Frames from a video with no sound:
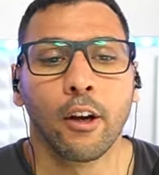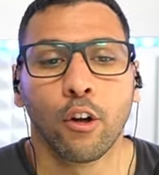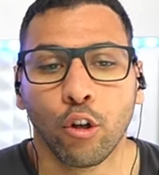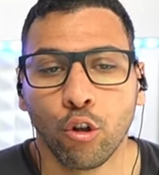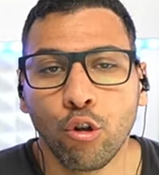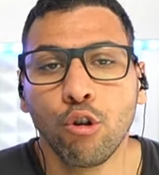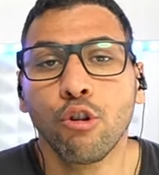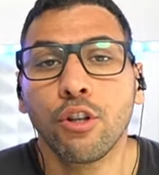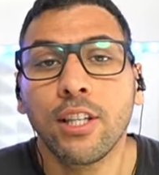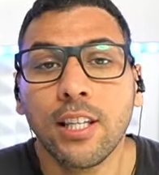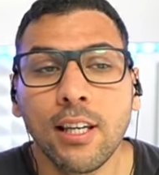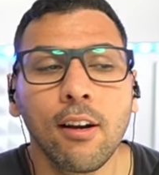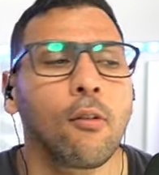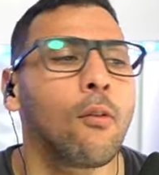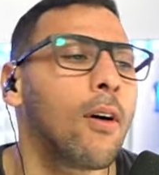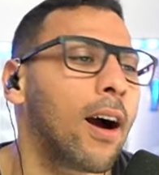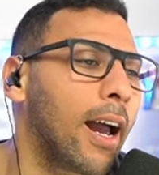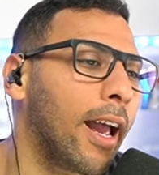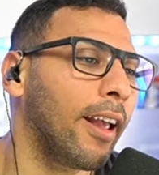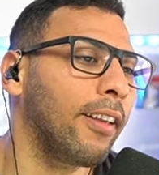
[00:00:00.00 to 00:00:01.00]
juste dire
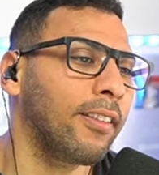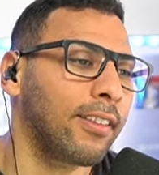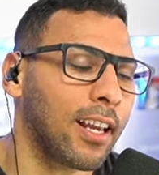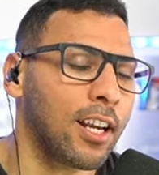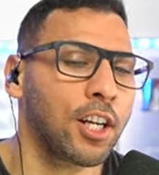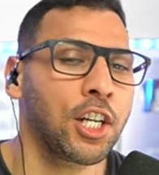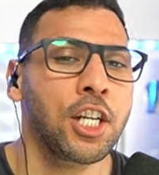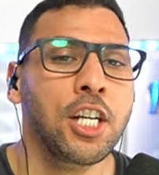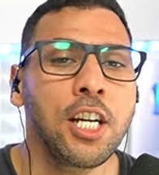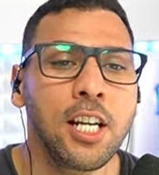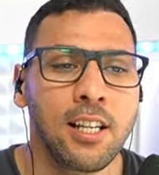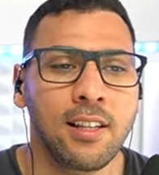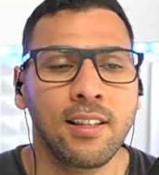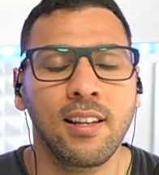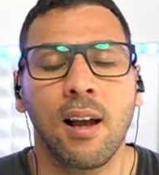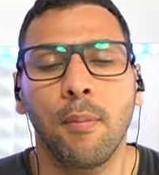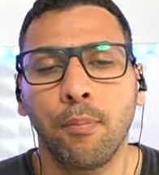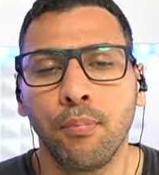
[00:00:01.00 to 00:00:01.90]
ouais ça shit, ça